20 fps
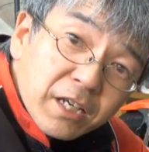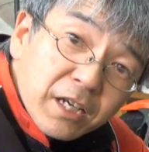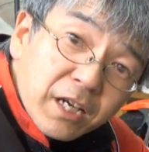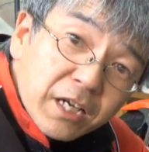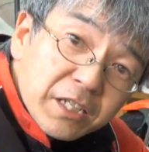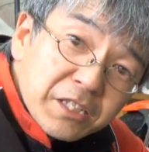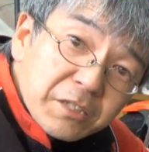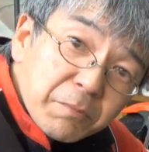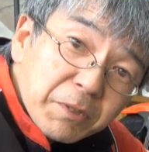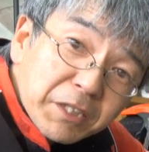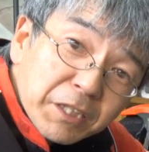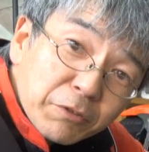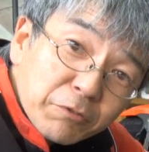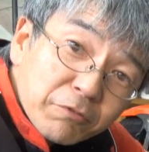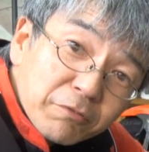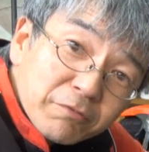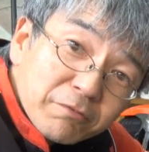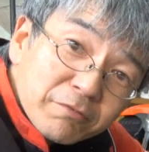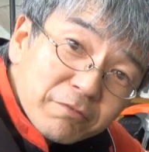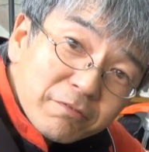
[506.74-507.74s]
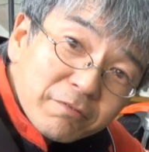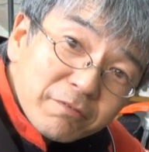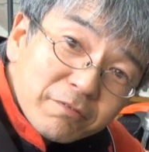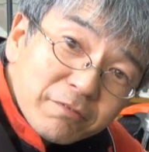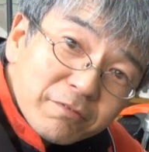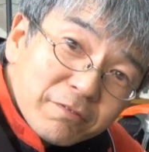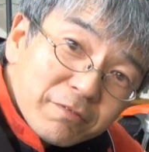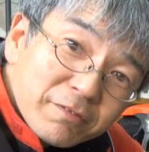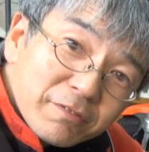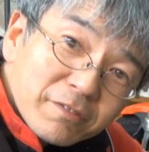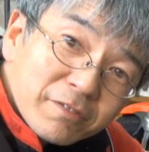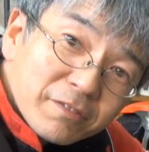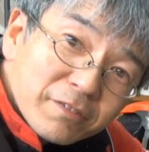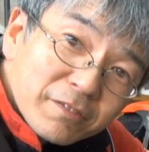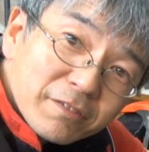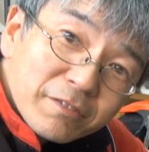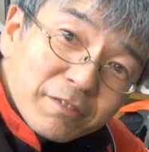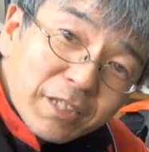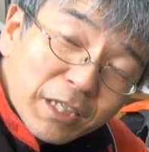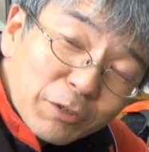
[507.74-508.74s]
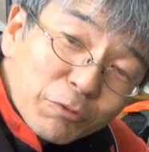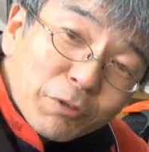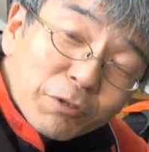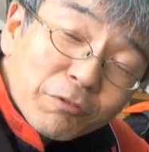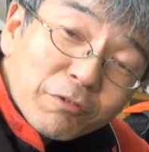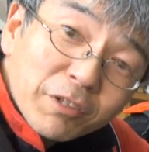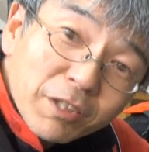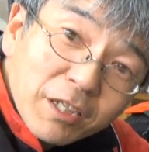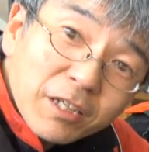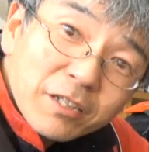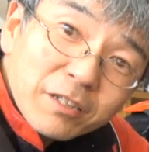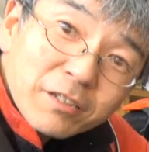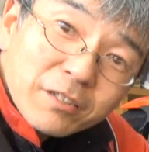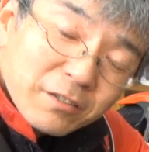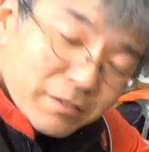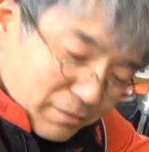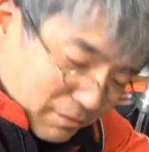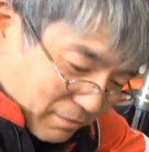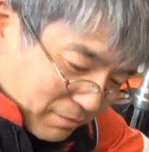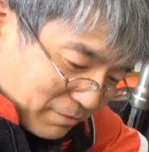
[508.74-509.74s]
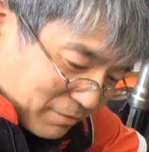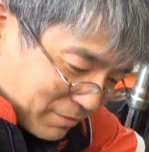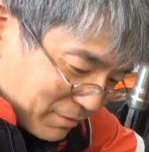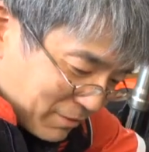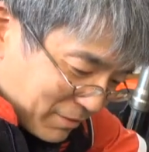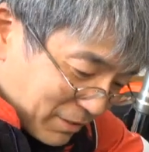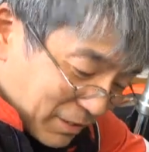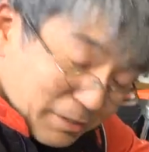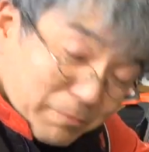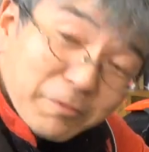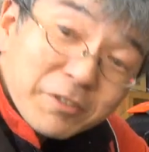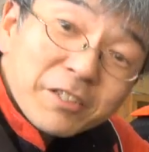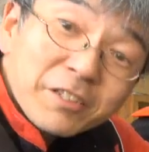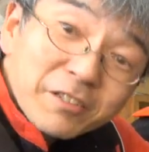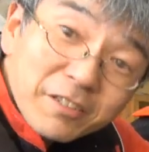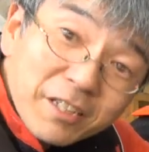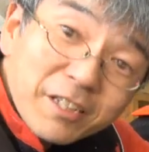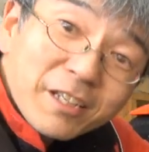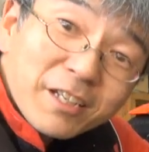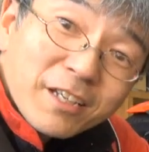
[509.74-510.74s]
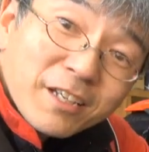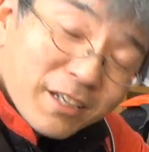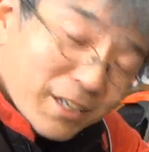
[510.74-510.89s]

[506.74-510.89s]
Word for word: 初めてだねなんとかねありましたよね